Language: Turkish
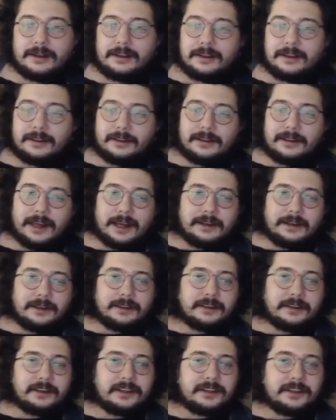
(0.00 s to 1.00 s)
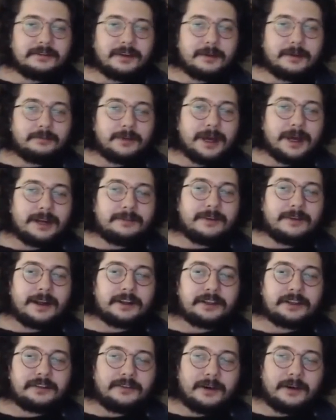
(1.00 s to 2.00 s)
Yıllar yılı Şivan
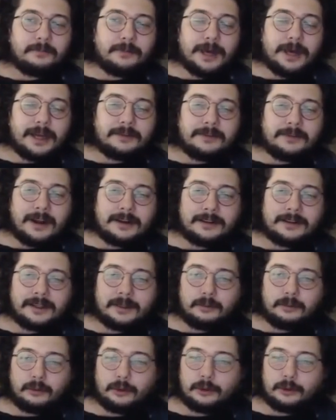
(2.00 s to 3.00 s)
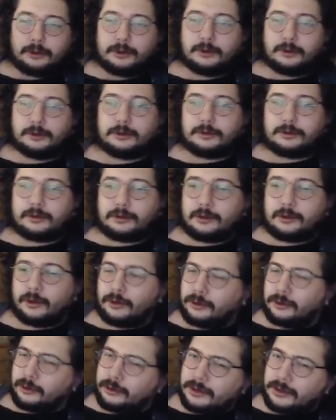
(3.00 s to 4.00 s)
Perver, Şivan Perver deyip durdunuz.
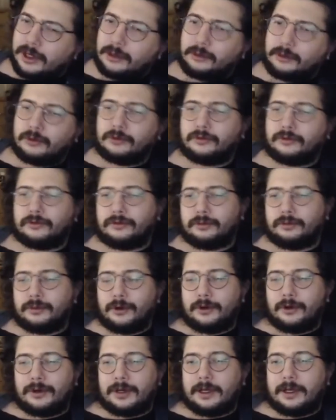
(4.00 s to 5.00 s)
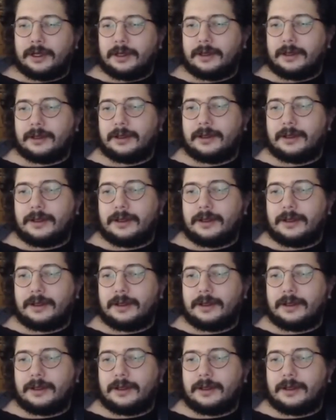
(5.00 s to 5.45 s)
Çok güzel. Uf böyle.